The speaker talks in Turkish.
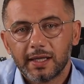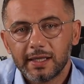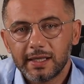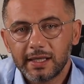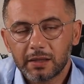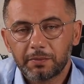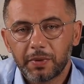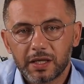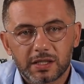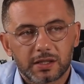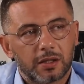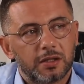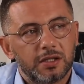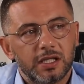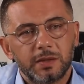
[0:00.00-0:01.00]
İlk
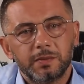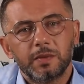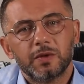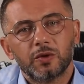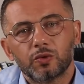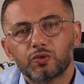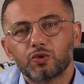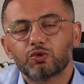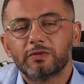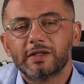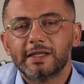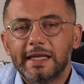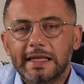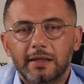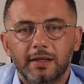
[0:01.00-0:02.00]
başta 20 bin 30
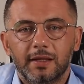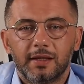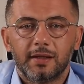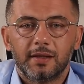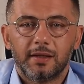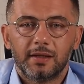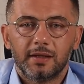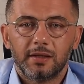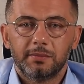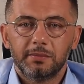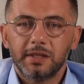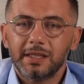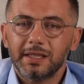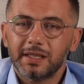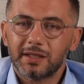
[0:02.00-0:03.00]
bin değil.
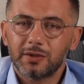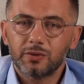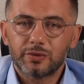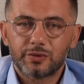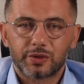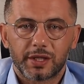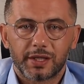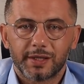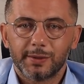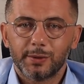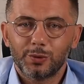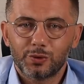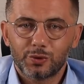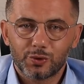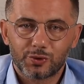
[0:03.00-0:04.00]
Bir 200 lira,
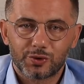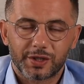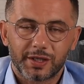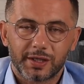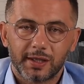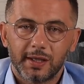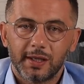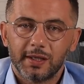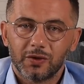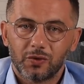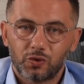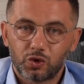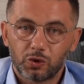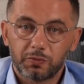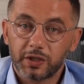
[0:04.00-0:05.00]
300 lira
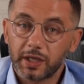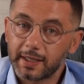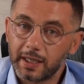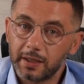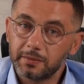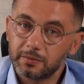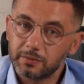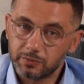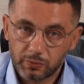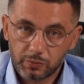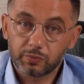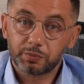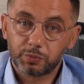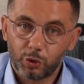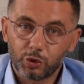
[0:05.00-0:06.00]
küçük bir rakam
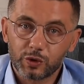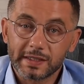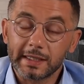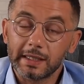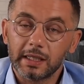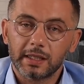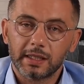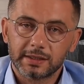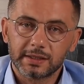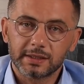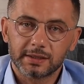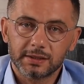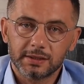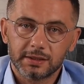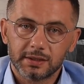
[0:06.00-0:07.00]
borsaya
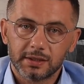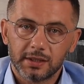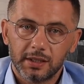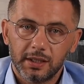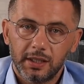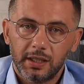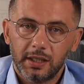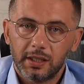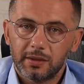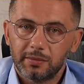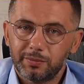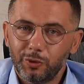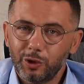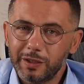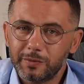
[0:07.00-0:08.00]
yatırın.
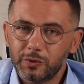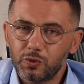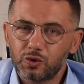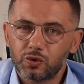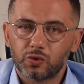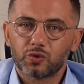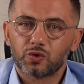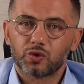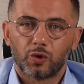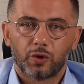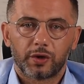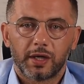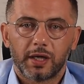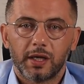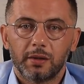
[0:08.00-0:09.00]
Böyle bir 3 gün
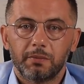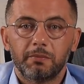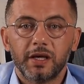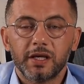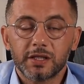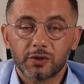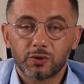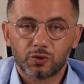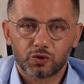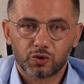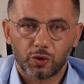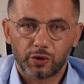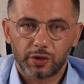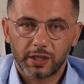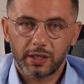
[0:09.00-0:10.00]
sonra, 5 gün
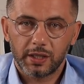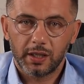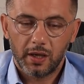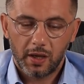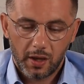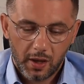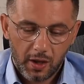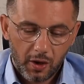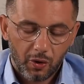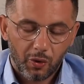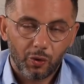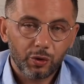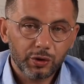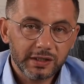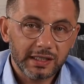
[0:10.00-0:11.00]
sonra
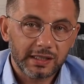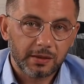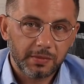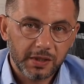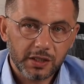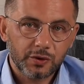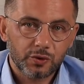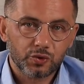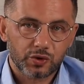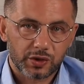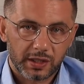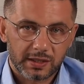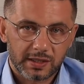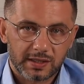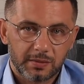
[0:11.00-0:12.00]
oradaki 500
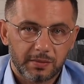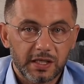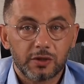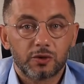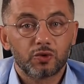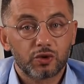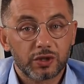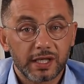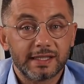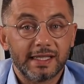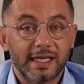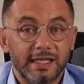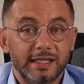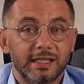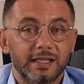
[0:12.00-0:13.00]
liranızı, 500 lira
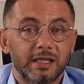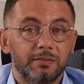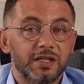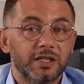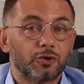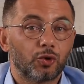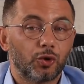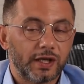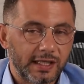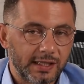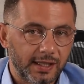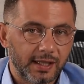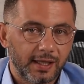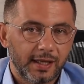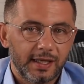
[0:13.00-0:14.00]
değerindeki bir
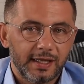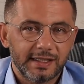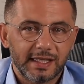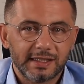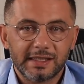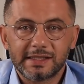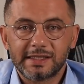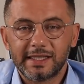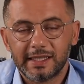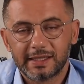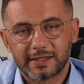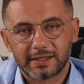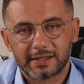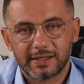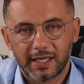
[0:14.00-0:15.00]
coin'i ya da
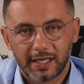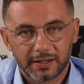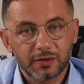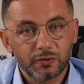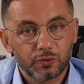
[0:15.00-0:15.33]
Tether'ı yani